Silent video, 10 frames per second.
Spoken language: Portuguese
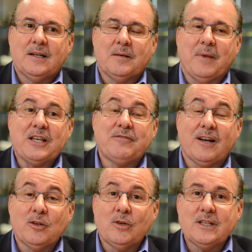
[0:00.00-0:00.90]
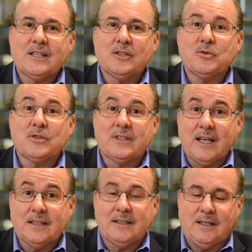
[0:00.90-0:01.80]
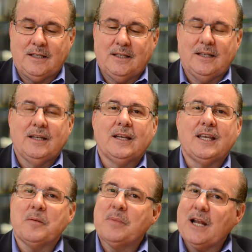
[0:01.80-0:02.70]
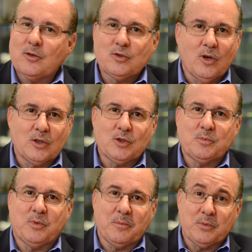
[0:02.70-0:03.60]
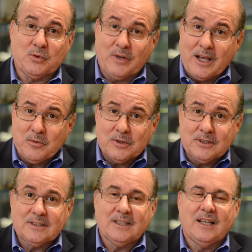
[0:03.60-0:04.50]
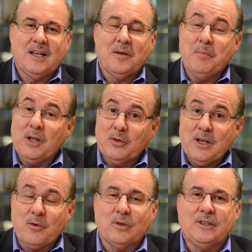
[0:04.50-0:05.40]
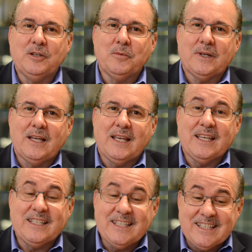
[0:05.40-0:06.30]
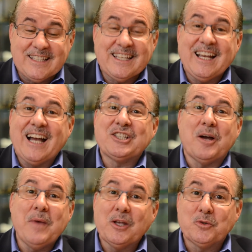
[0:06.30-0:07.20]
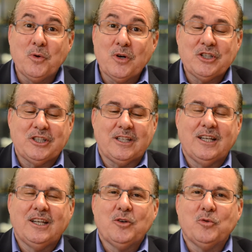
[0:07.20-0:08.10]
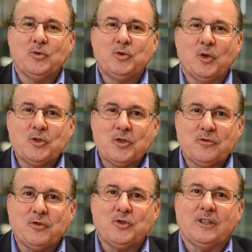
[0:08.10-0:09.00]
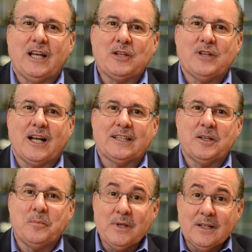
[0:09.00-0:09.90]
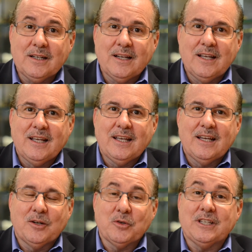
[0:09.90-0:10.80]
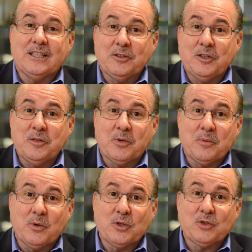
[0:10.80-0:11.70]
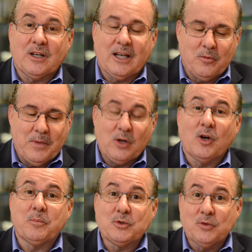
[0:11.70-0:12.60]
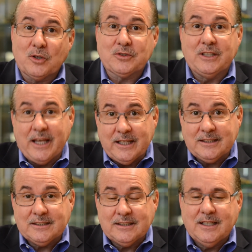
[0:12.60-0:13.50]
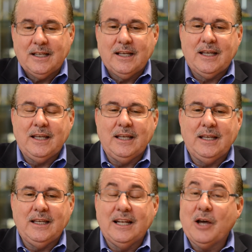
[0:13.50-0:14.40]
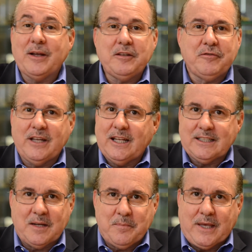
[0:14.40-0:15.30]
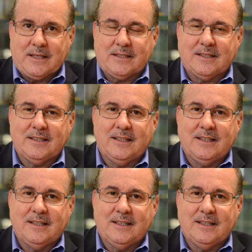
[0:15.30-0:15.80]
mas valores que sustentem quebrar os nossos próprios recordes, melhoria contínua. Existe esse engajamento hoje com todos os funcionários da Caterpillar no sentido de proporcionar o melhor para os nossos clientes e não é diferente na PESA.